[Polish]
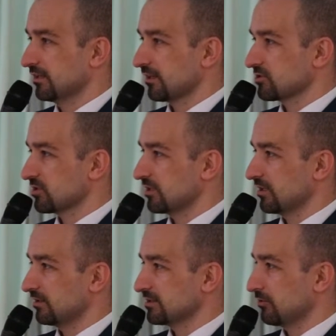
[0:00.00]

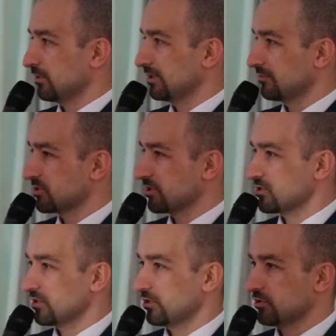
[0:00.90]
Także zakładam, że
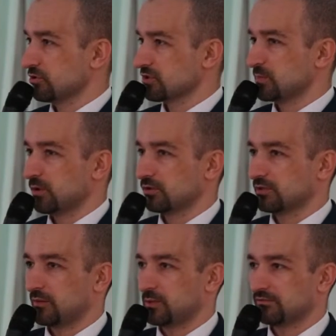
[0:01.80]
jeżeli chodzi o
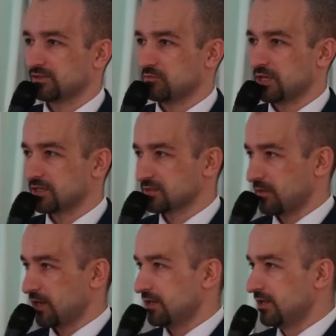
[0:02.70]
sport, naprawdę Mielec
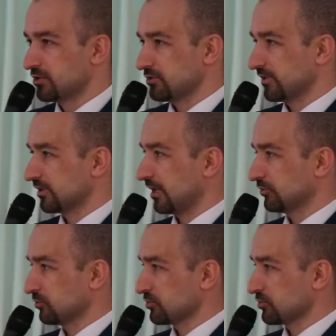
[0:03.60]
ma świetlaną